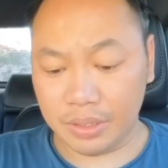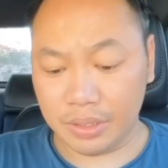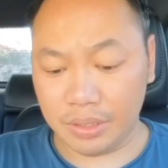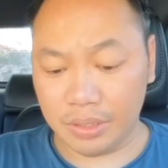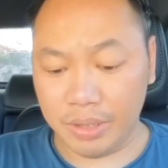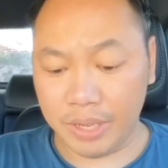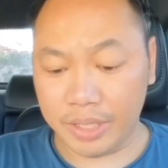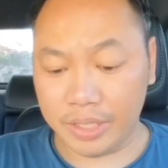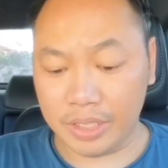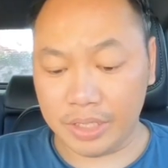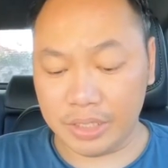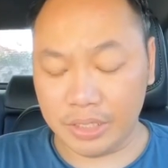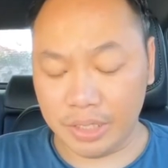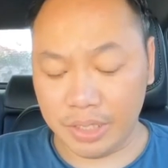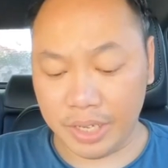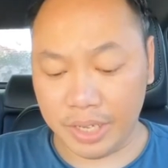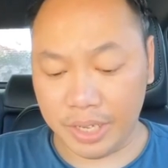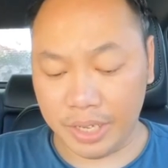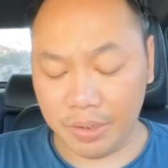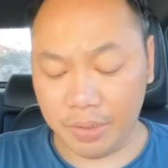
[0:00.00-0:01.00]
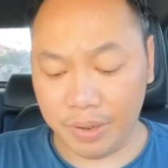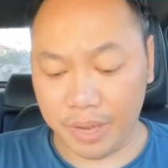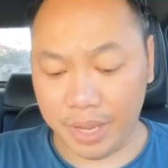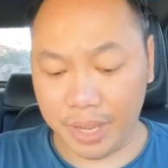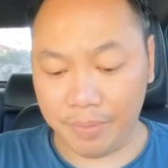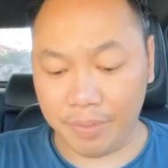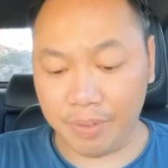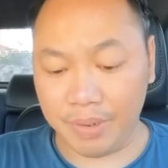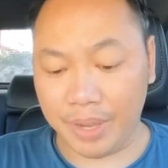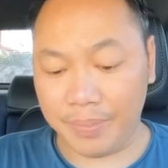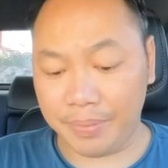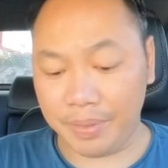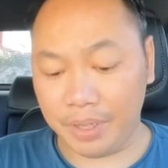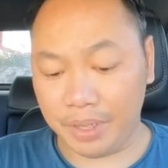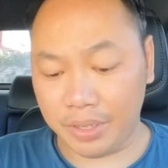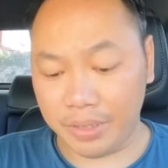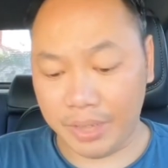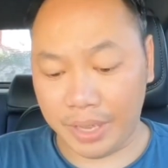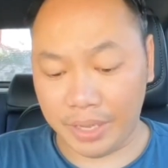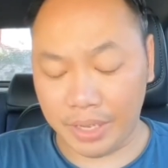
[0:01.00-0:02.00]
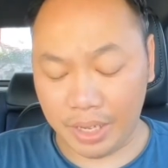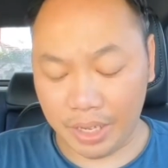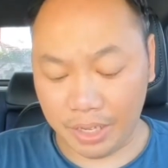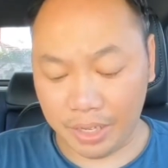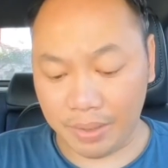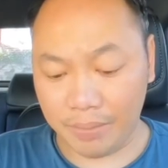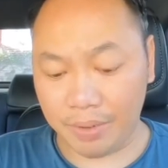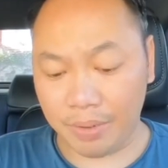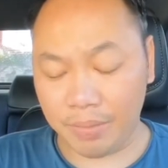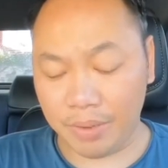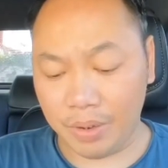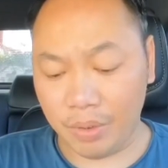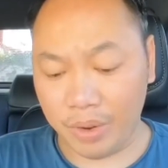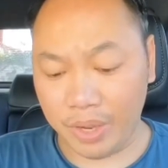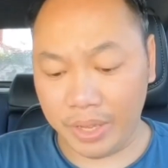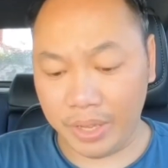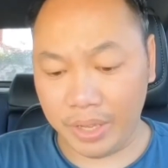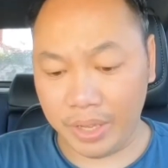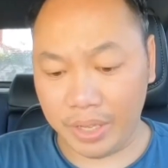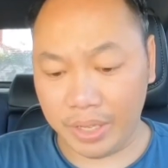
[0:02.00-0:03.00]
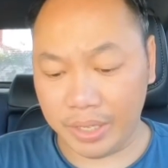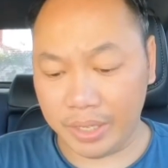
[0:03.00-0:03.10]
cô Hà Thanh Xuân này ở ngoài em cũng gặp được vài lần em cũng có quay